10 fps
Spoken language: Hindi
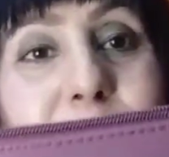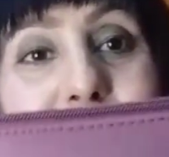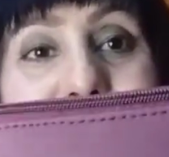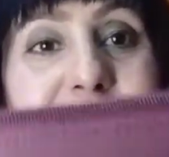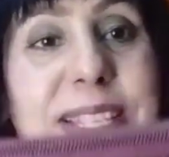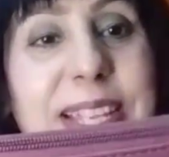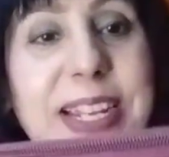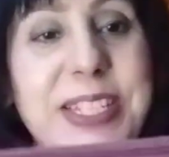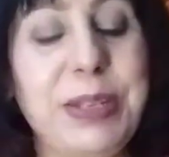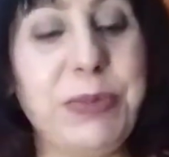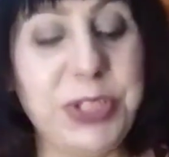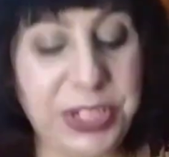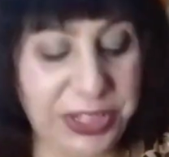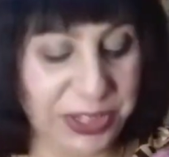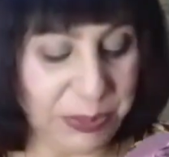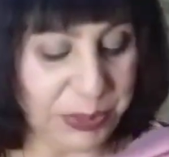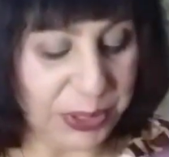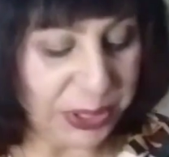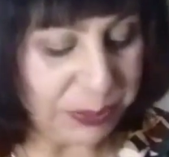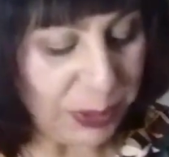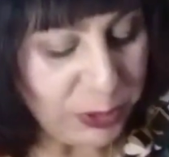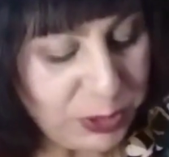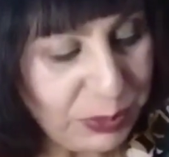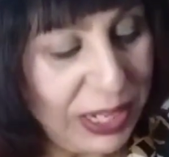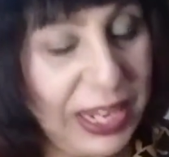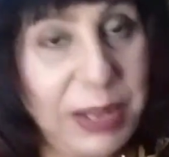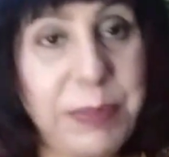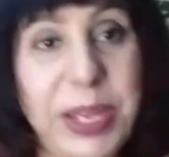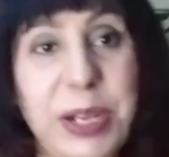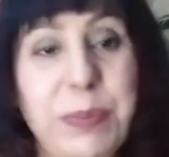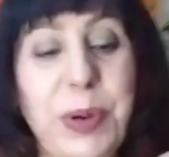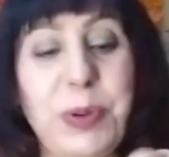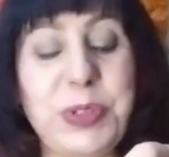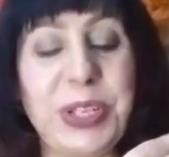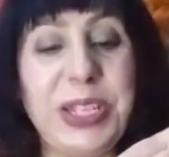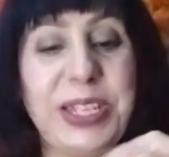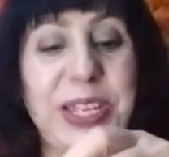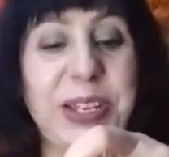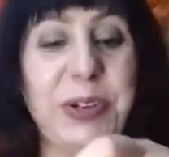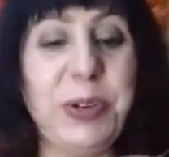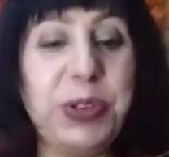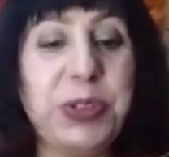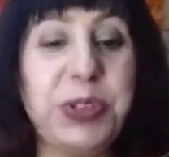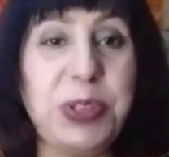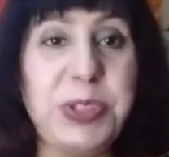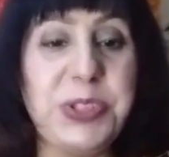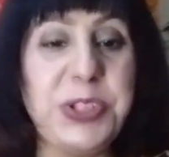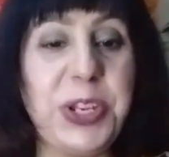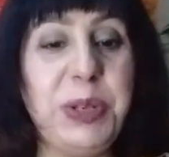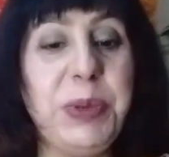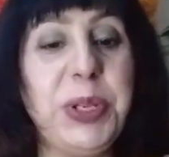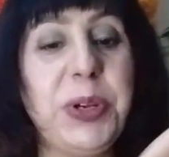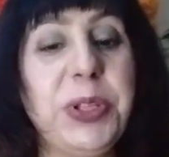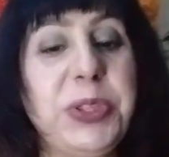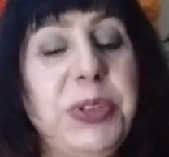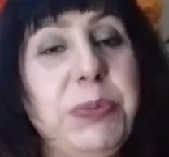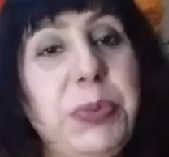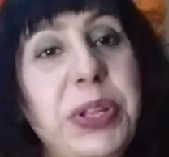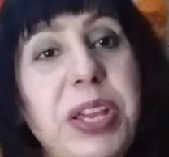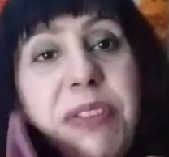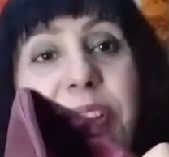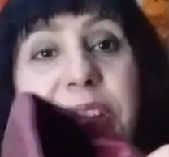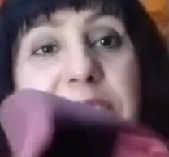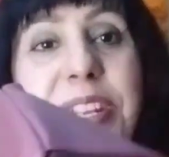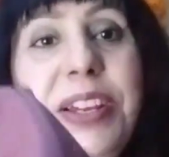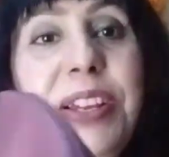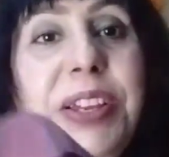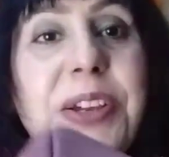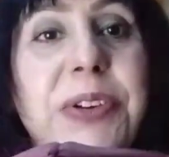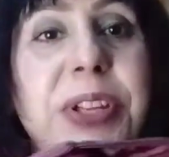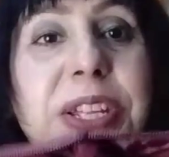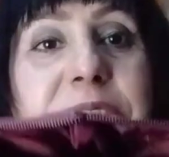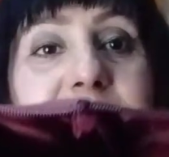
इसके साइड से मुझे कितना बड़ा ये पाउच मिला है मेकअप पाउच ये देखिए और चेन भी ना इतनी बढ़िया वाली है ना और ये देखिए